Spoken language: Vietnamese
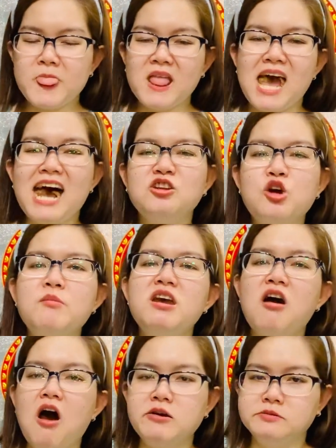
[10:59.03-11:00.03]
Ăn cho biết
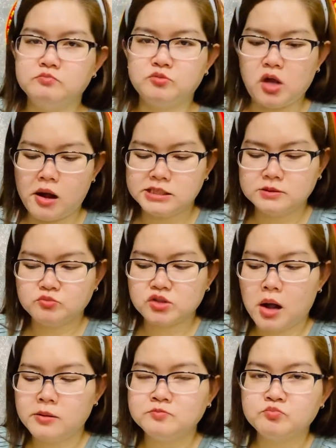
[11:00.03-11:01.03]
thôi,
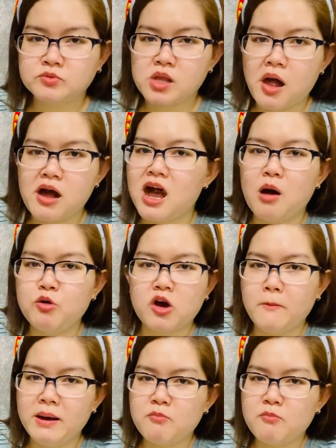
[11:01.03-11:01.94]
không recommend